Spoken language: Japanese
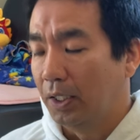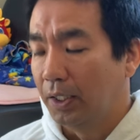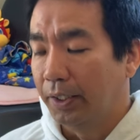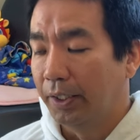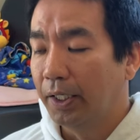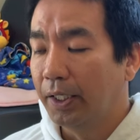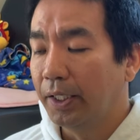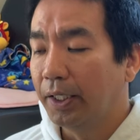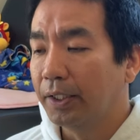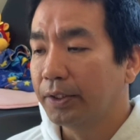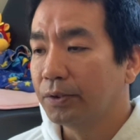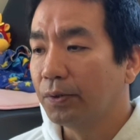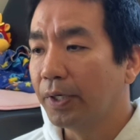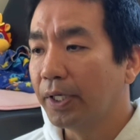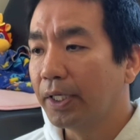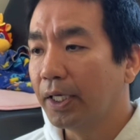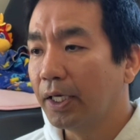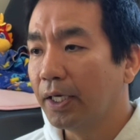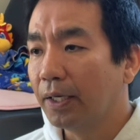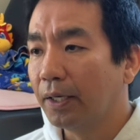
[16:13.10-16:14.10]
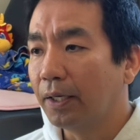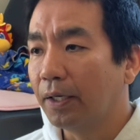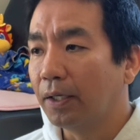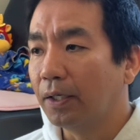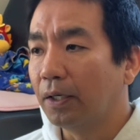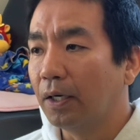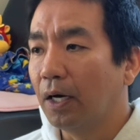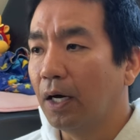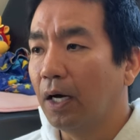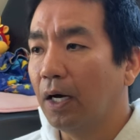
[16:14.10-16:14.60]
でそれで
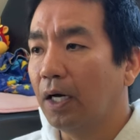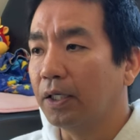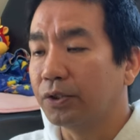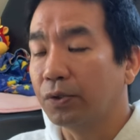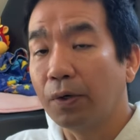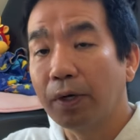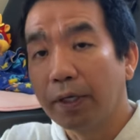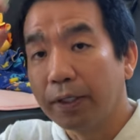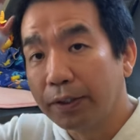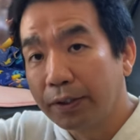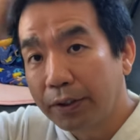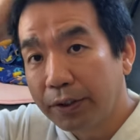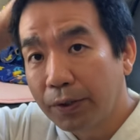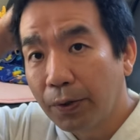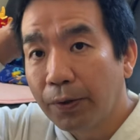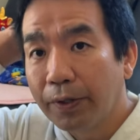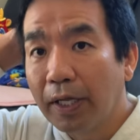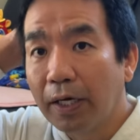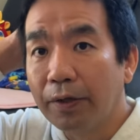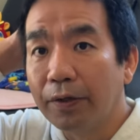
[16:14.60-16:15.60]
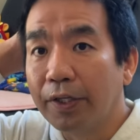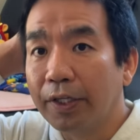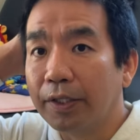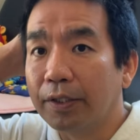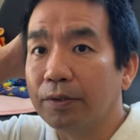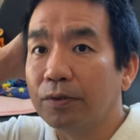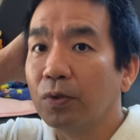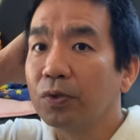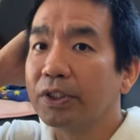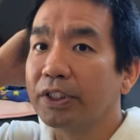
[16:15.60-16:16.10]
あそれそれな
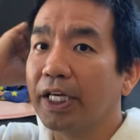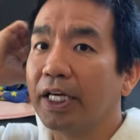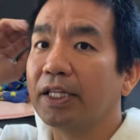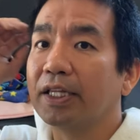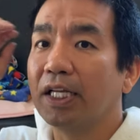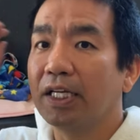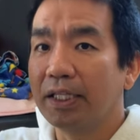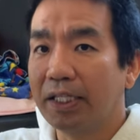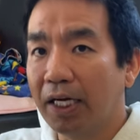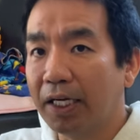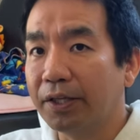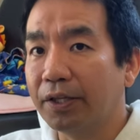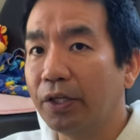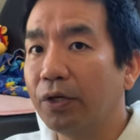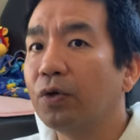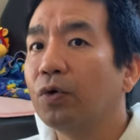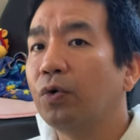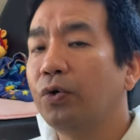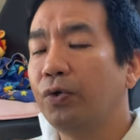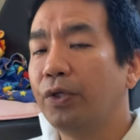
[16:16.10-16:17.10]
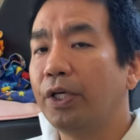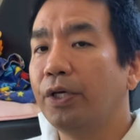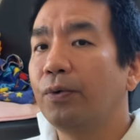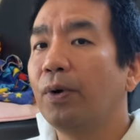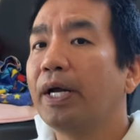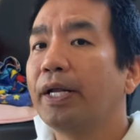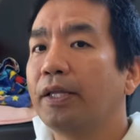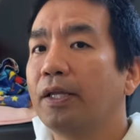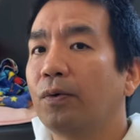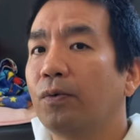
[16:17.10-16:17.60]
どうしてやったんだっていうふうに言
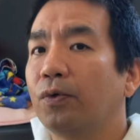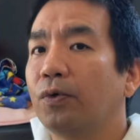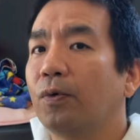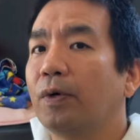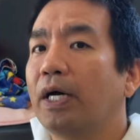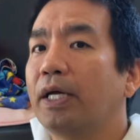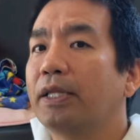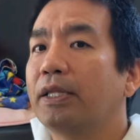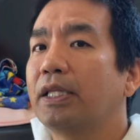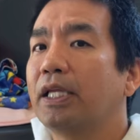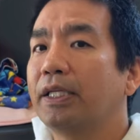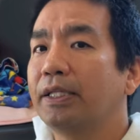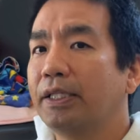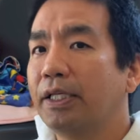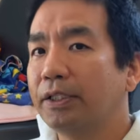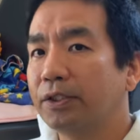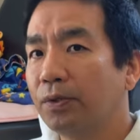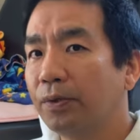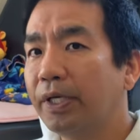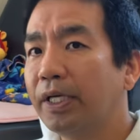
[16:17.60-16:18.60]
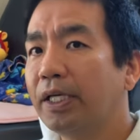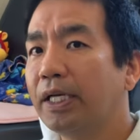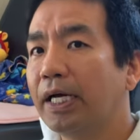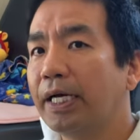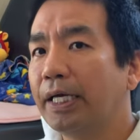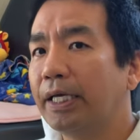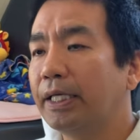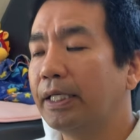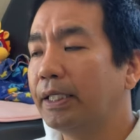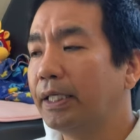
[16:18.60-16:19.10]
われたことがあったんでそれ以
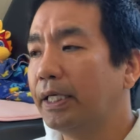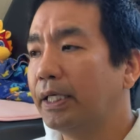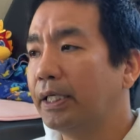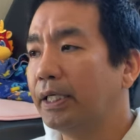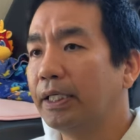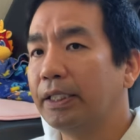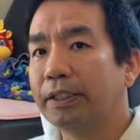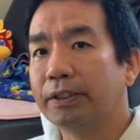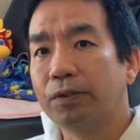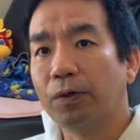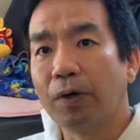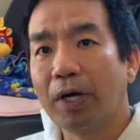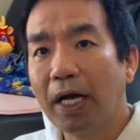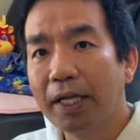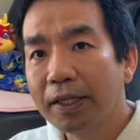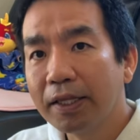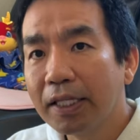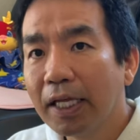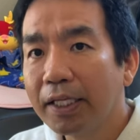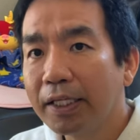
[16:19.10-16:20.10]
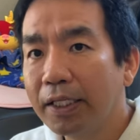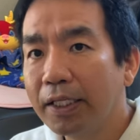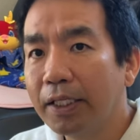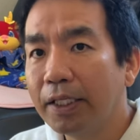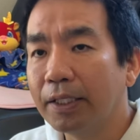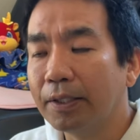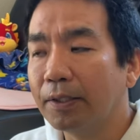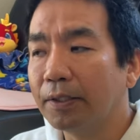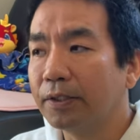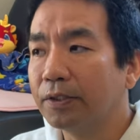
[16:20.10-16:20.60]
来、えー、そう簡単
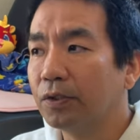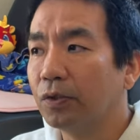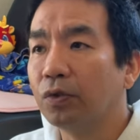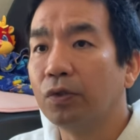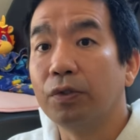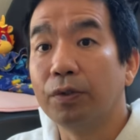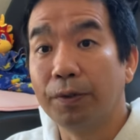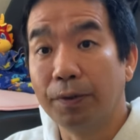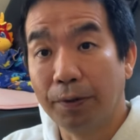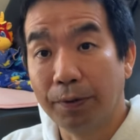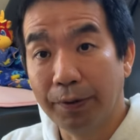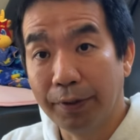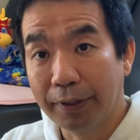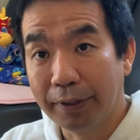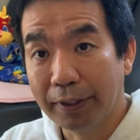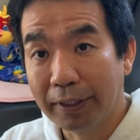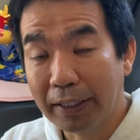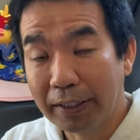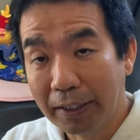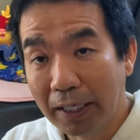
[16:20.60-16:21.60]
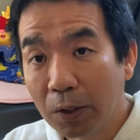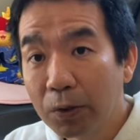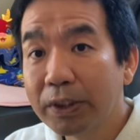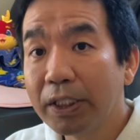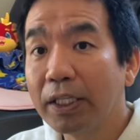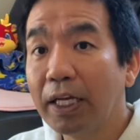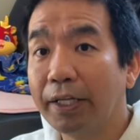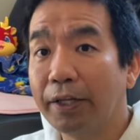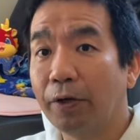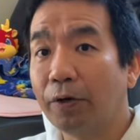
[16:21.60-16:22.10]
にその直せ
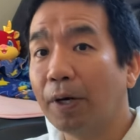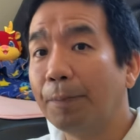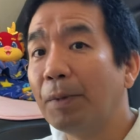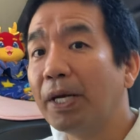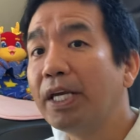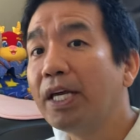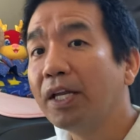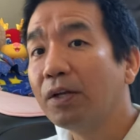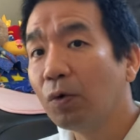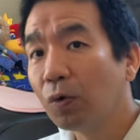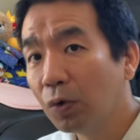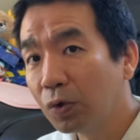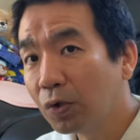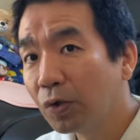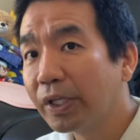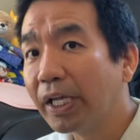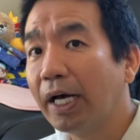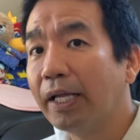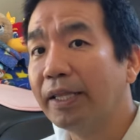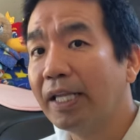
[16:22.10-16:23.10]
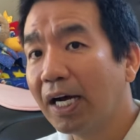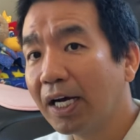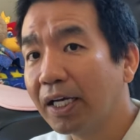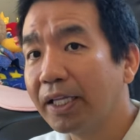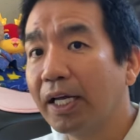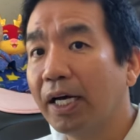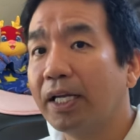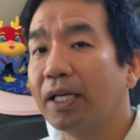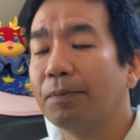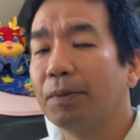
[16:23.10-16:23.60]
ないというか、まあ、家のことで中
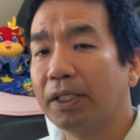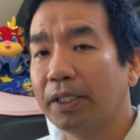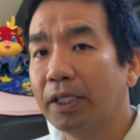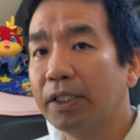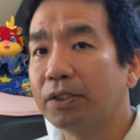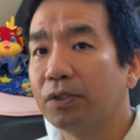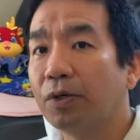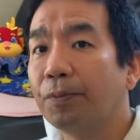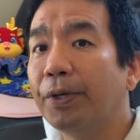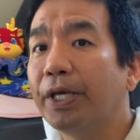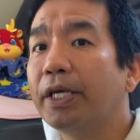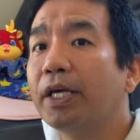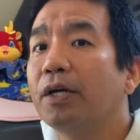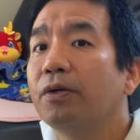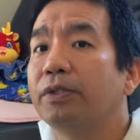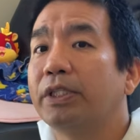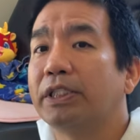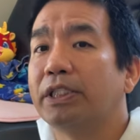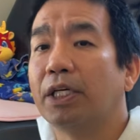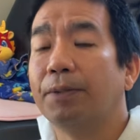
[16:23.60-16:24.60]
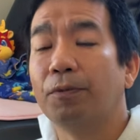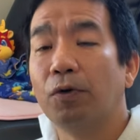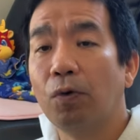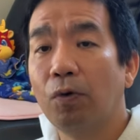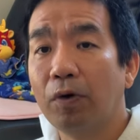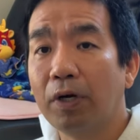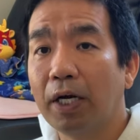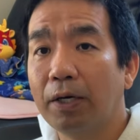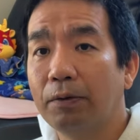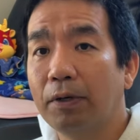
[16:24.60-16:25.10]
であればねそれもいけるんですけど
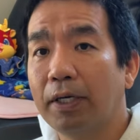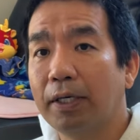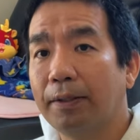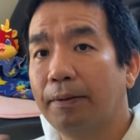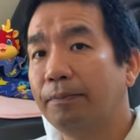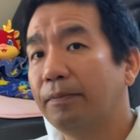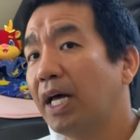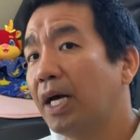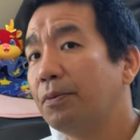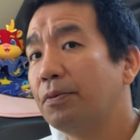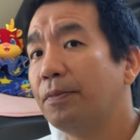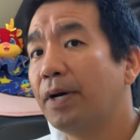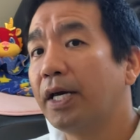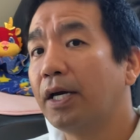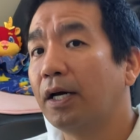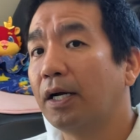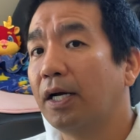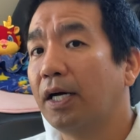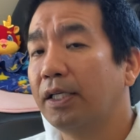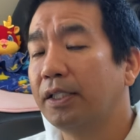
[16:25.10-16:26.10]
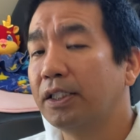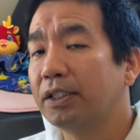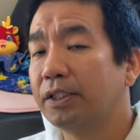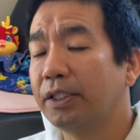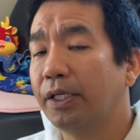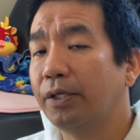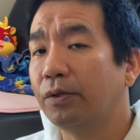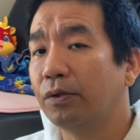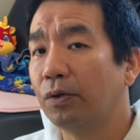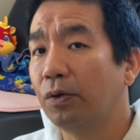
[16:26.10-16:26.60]
今回はだいぶ前から話し
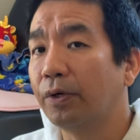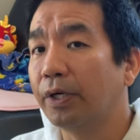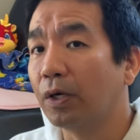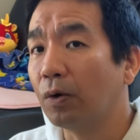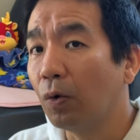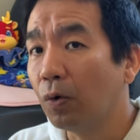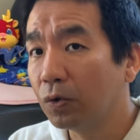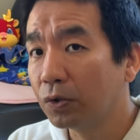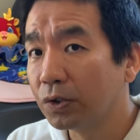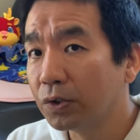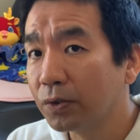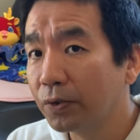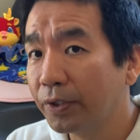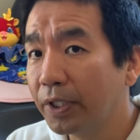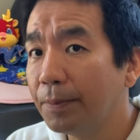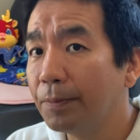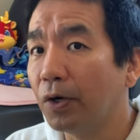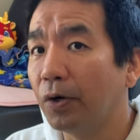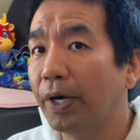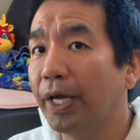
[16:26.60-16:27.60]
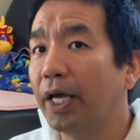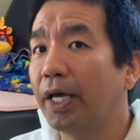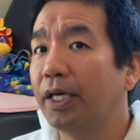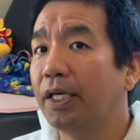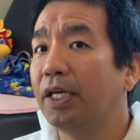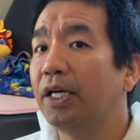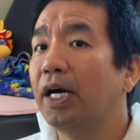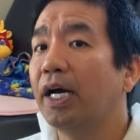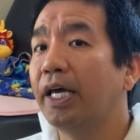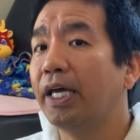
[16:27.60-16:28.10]
ている通り構造にも、えー、
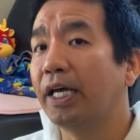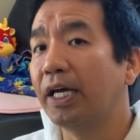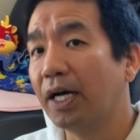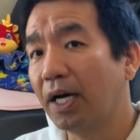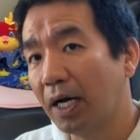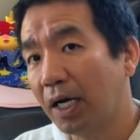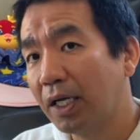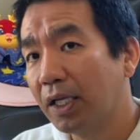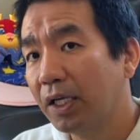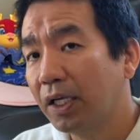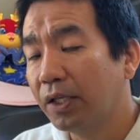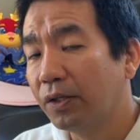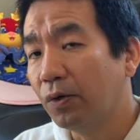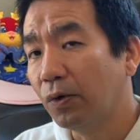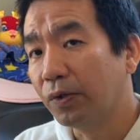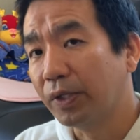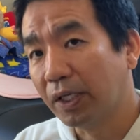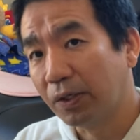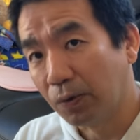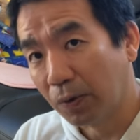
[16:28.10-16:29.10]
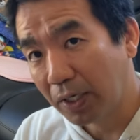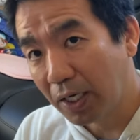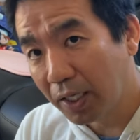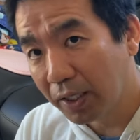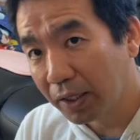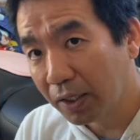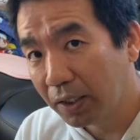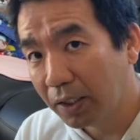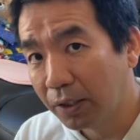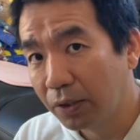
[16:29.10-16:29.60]
被害がどうなの
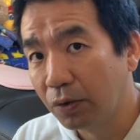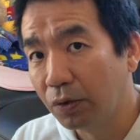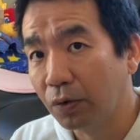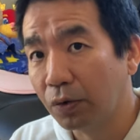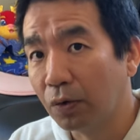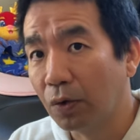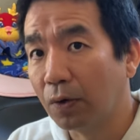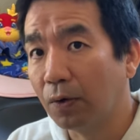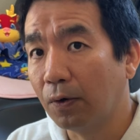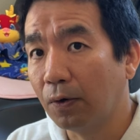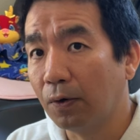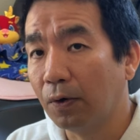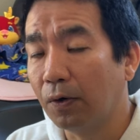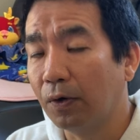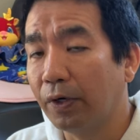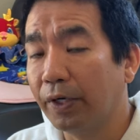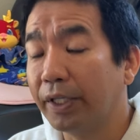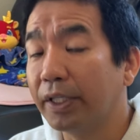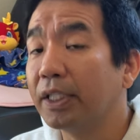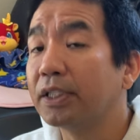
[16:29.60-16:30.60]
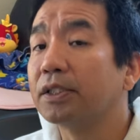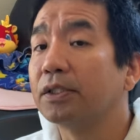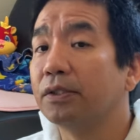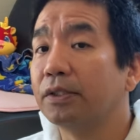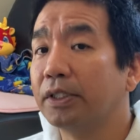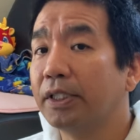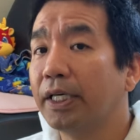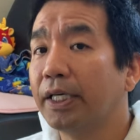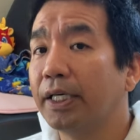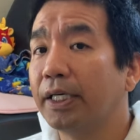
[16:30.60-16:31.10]
かっていうところです
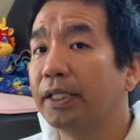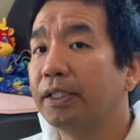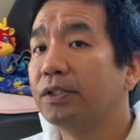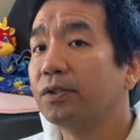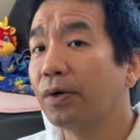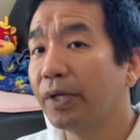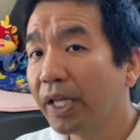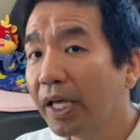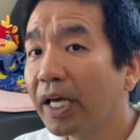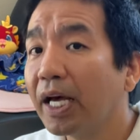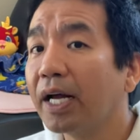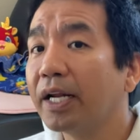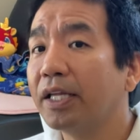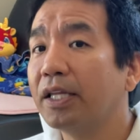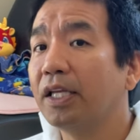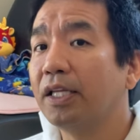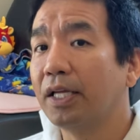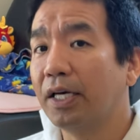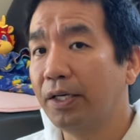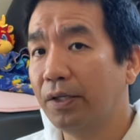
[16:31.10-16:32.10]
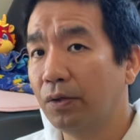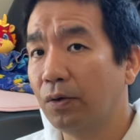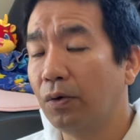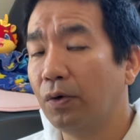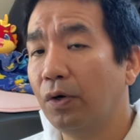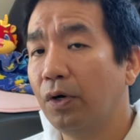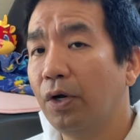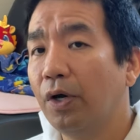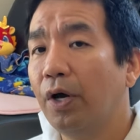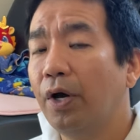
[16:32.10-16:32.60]
んでそれでやれてないと
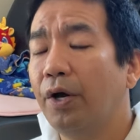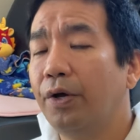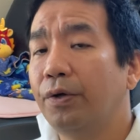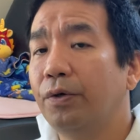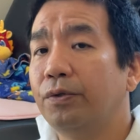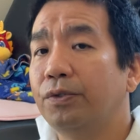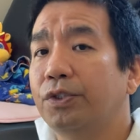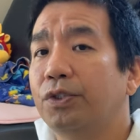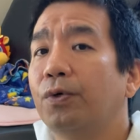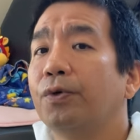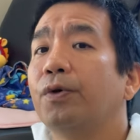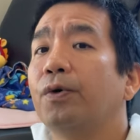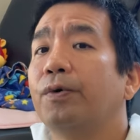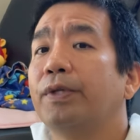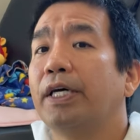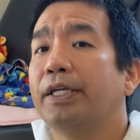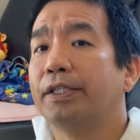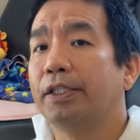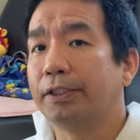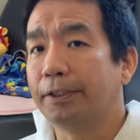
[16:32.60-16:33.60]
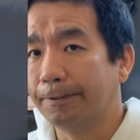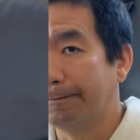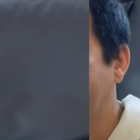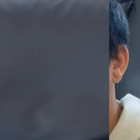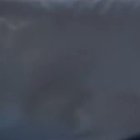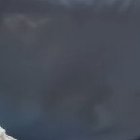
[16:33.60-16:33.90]
いう状況なんです。